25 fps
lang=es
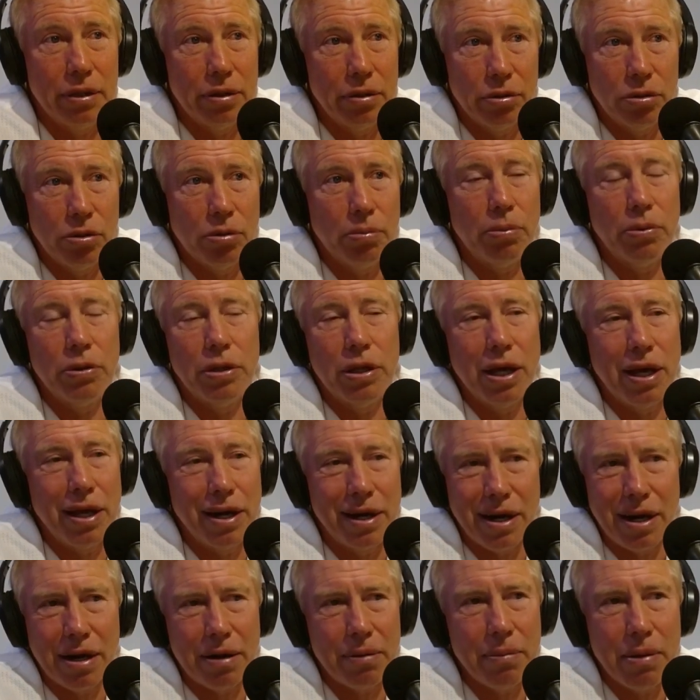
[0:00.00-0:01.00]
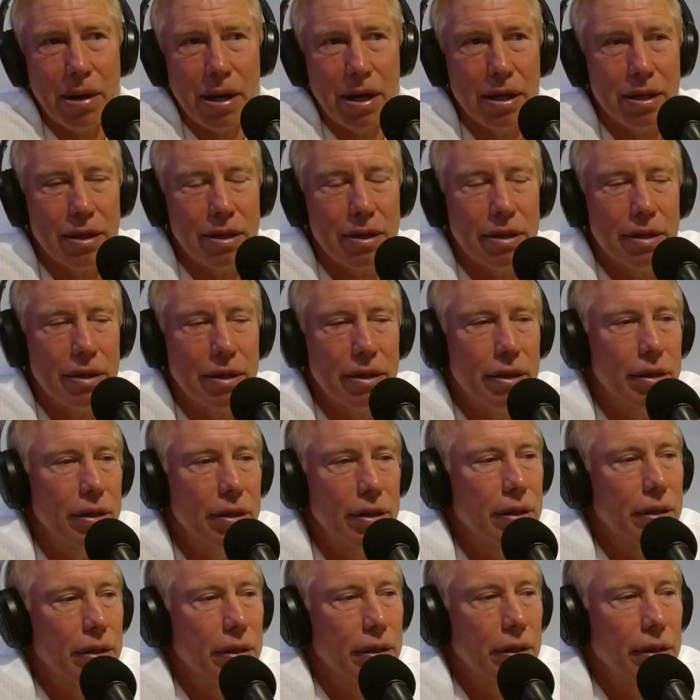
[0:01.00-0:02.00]
No, no podía errar más.
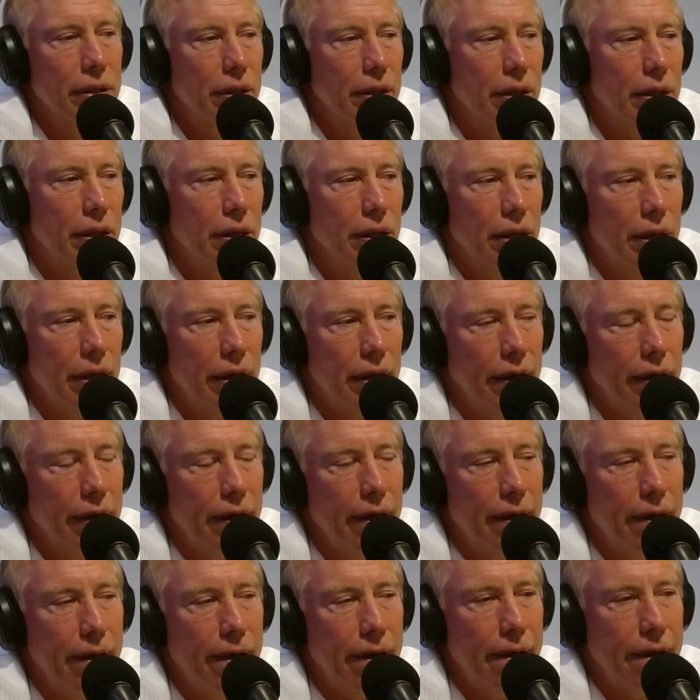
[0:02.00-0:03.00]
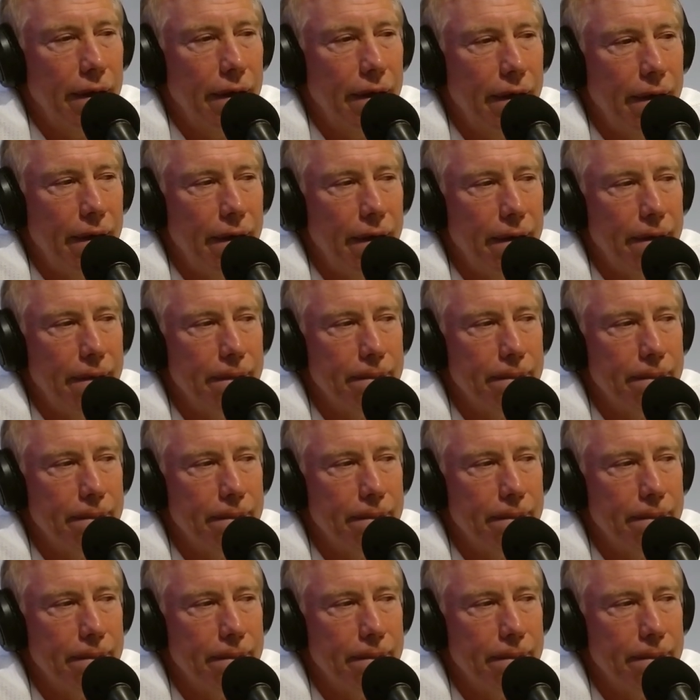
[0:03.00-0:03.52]
Eh,